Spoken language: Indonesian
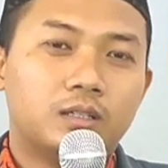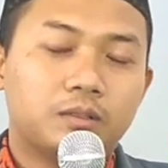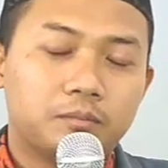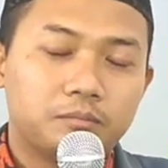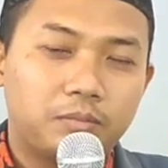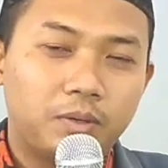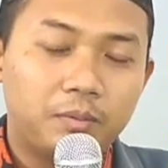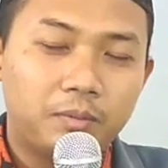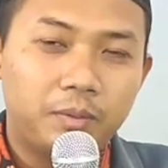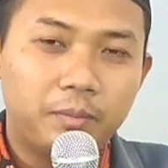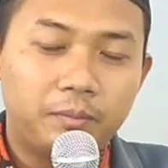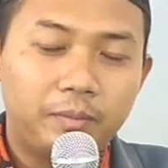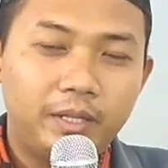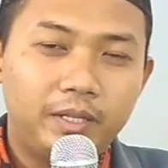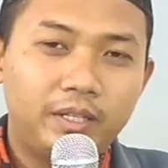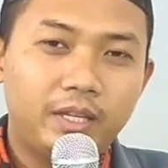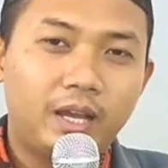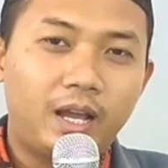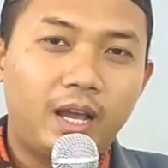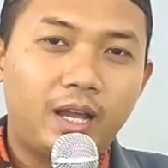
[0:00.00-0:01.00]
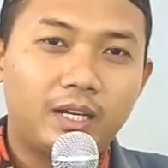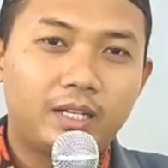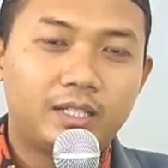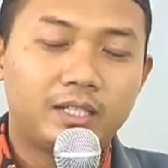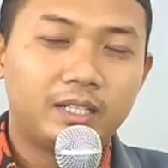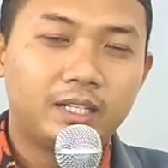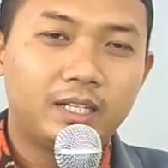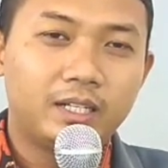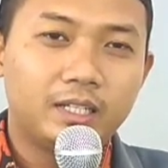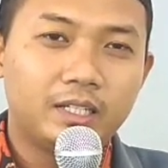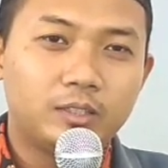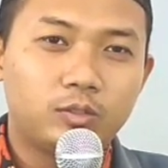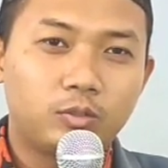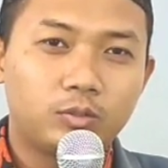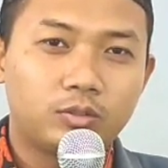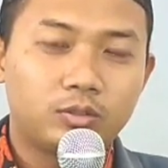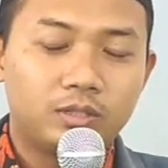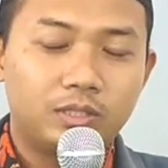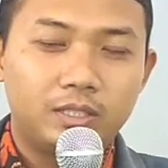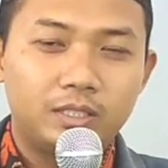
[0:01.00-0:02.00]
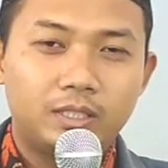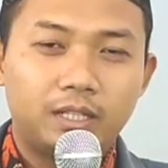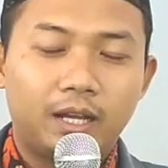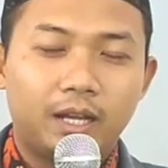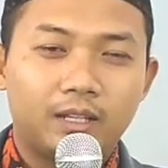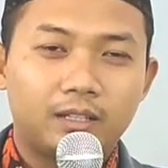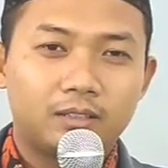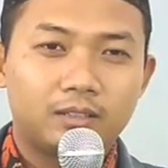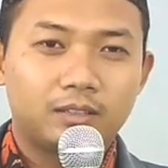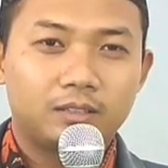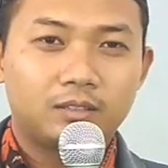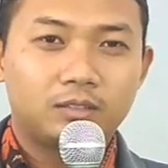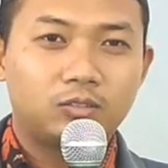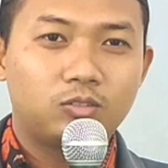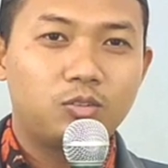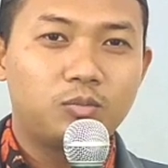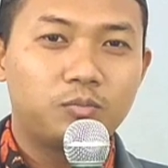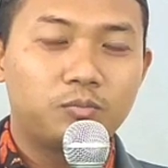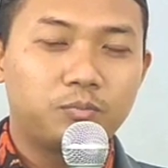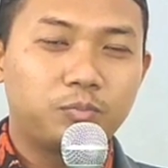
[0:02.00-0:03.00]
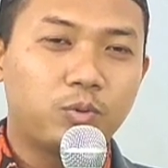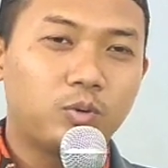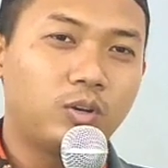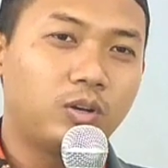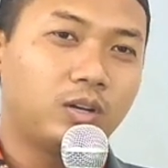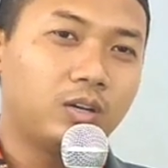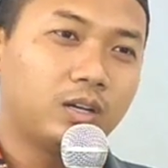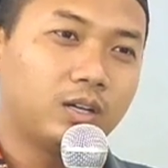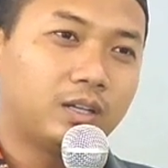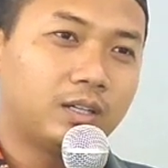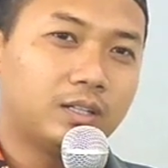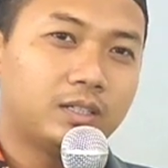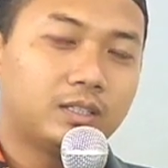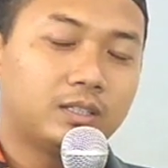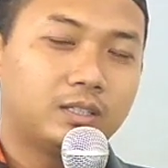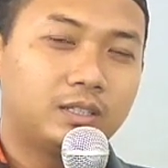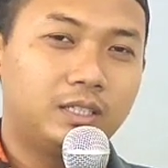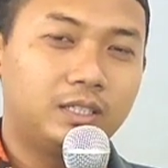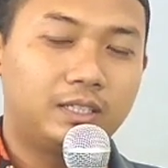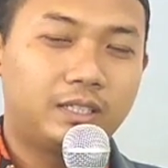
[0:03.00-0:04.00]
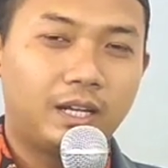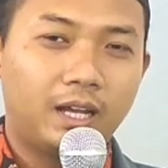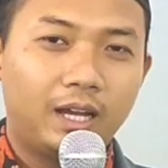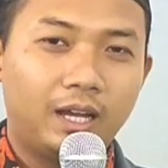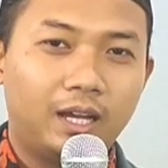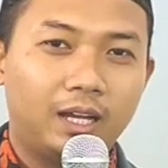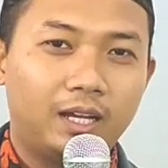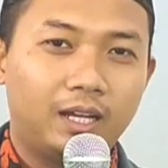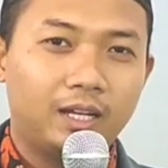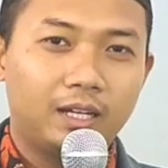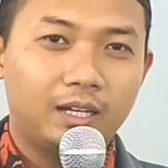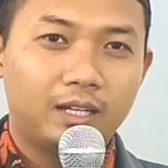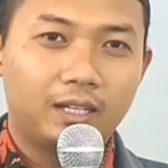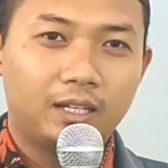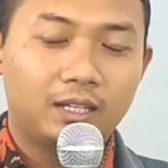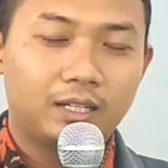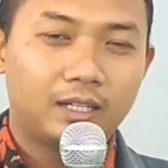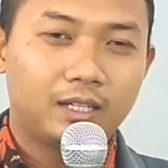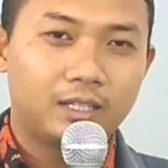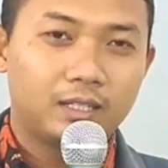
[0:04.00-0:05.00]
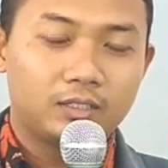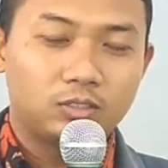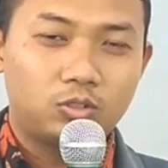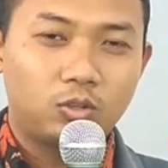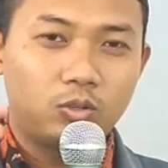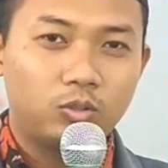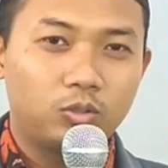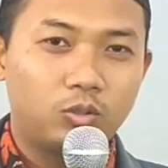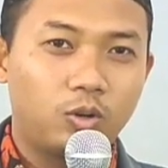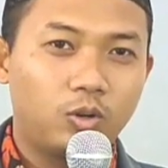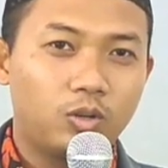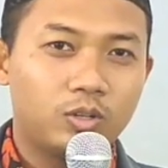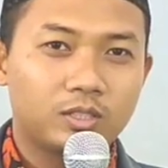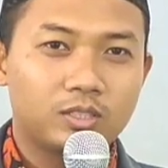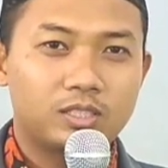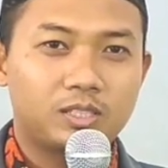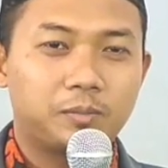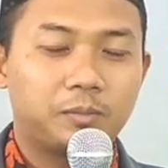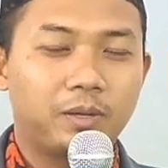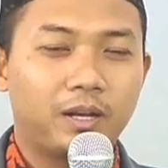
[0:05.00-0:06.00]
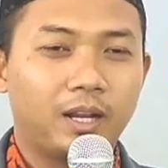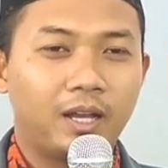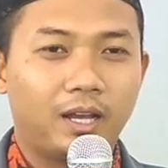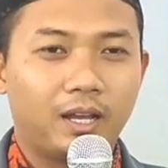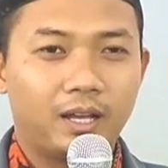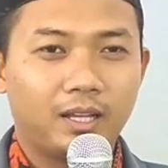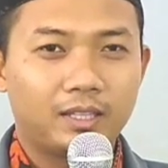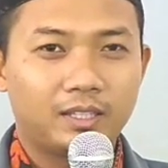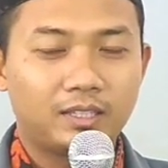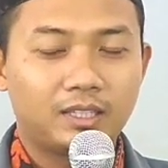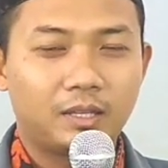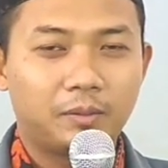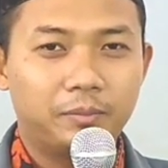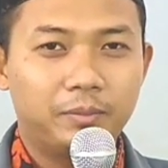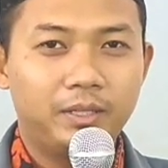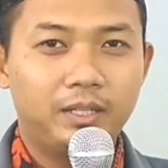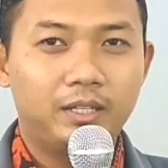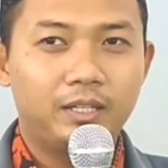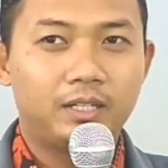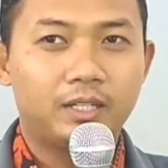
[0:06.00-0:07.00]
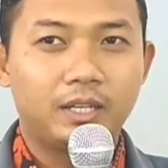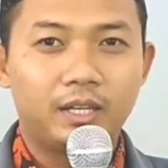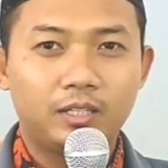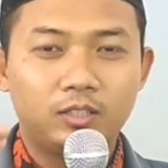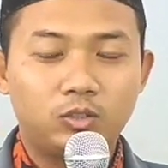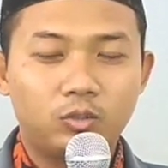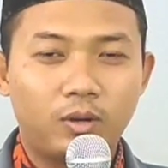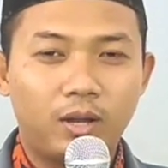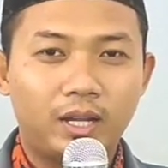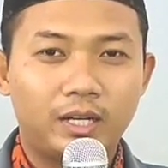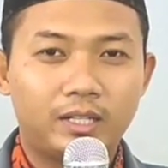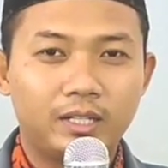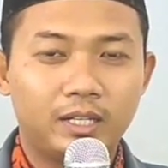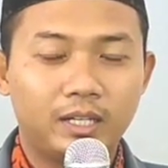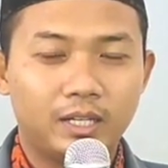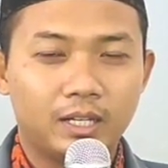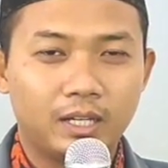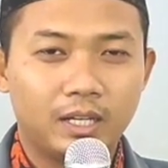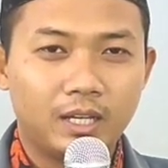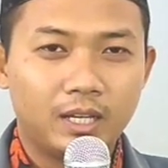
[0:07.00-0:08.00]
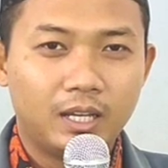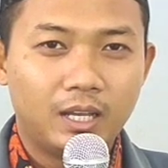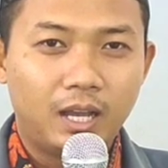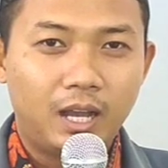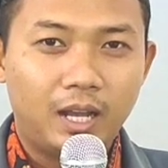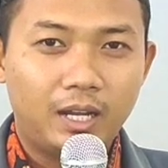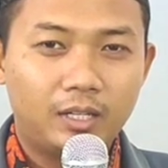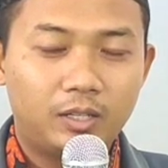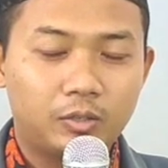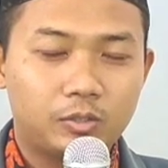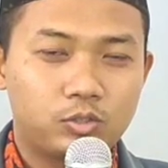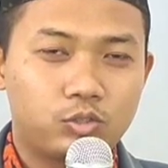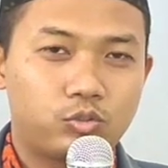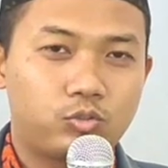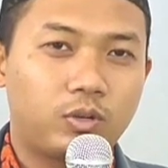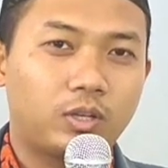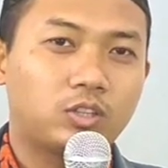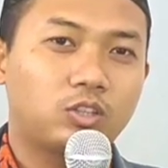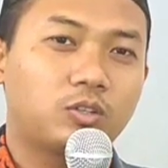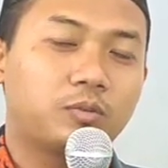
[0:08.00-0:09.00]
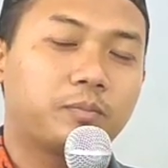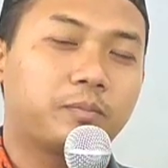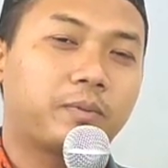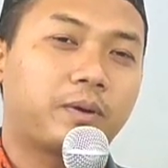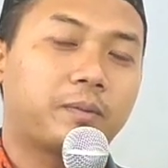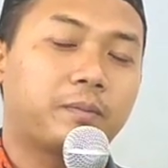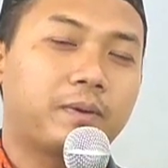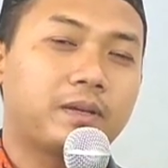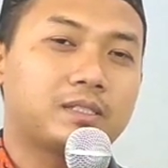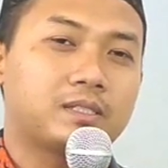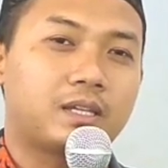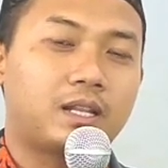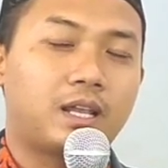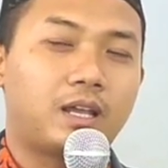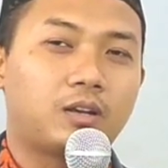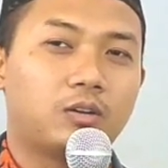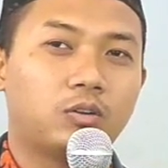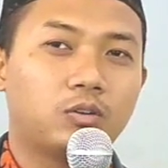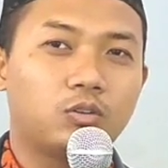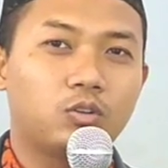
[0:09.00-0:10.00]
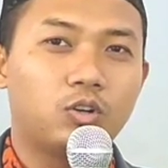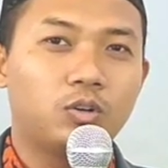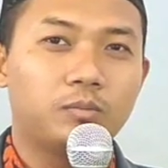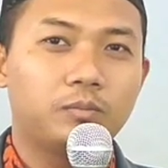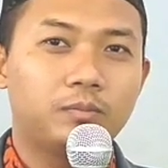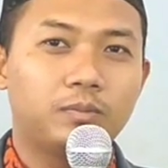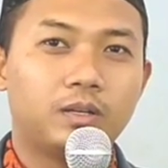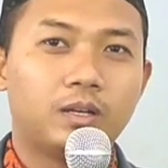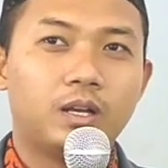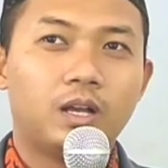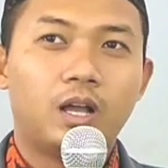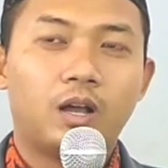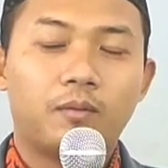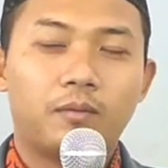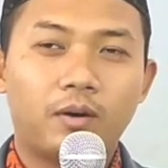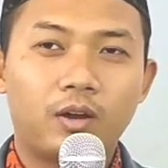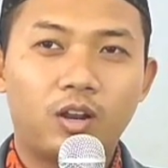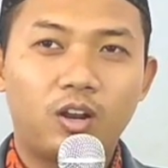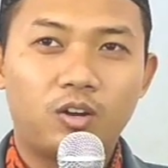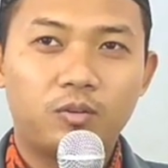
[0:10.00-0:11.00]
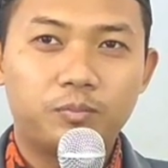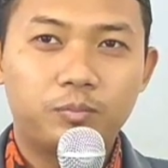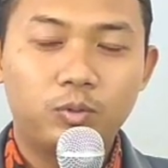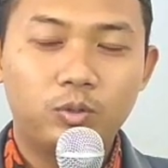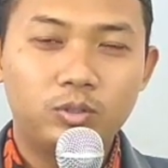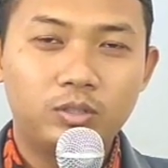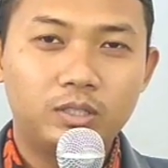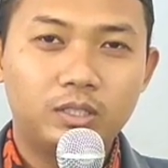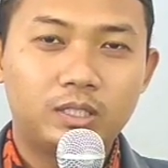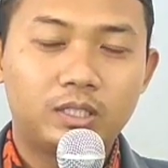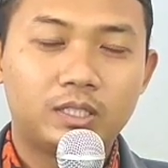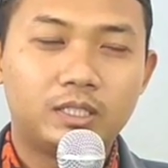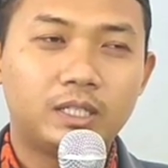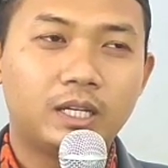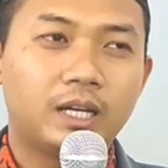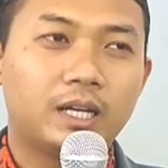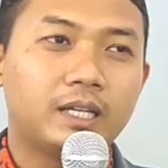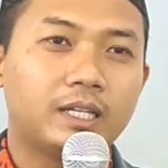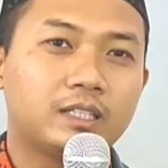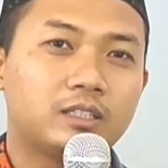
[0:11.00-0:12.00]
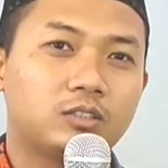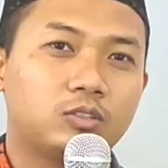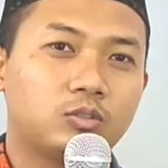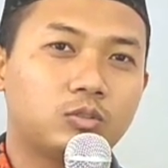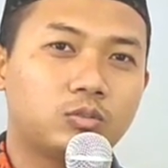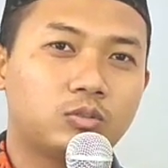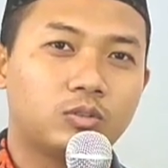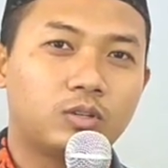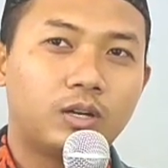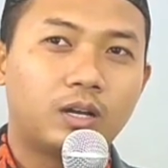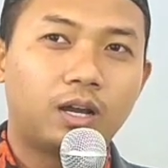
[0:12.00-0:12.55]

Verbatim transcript: Pemimpin yang adil itu tidak tumpul, tidak condong sebelah, tetapi dia itu adil. Ada suatu permasalahan hukum, walaupun dia itu